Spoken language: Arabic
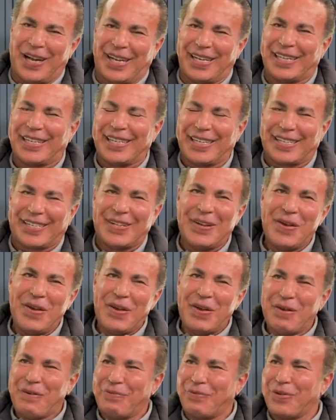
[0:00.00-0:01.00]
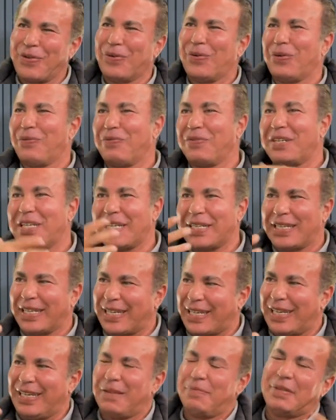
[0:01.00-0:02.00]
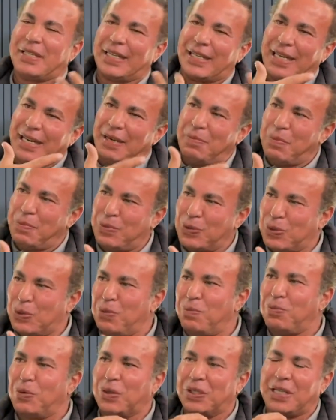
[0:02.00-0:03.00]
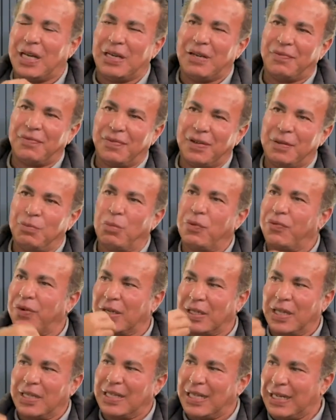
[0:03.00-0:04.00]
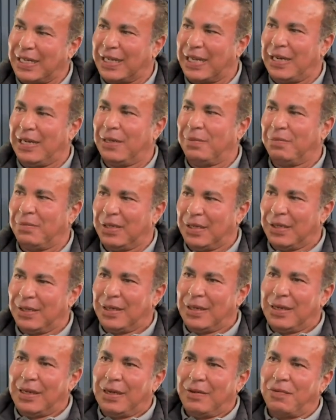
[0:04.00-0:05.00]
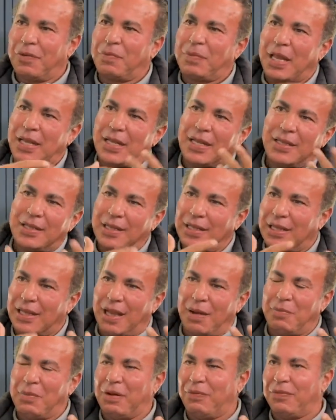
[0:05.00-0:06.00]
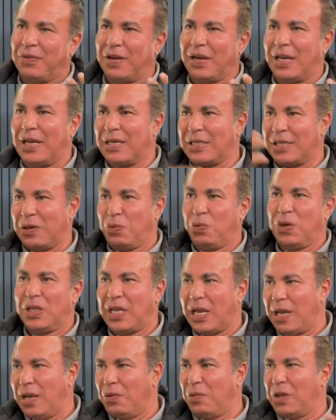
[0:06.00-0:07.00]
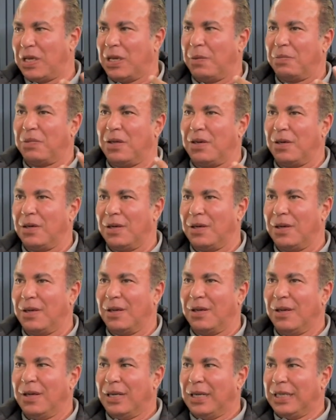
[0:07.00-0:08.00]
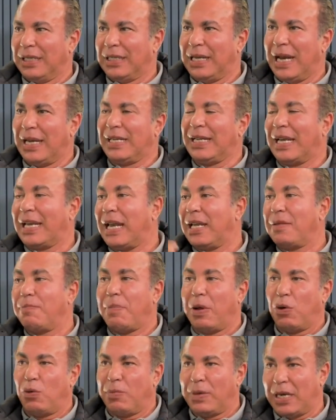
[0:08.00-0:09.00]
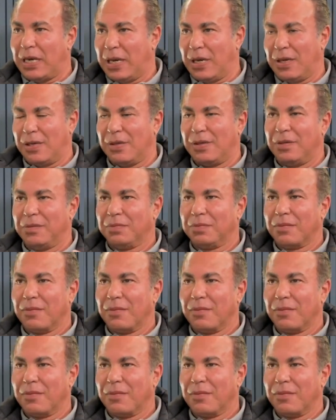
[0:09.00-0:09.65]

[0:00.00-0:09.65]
وحاجه في فتيجي تتكلمي تتكلمي باسلوب مختلف المفردات الكلام فابتدت تطلع من الفرقه زودها قوي الكابتن يعني خد باله منها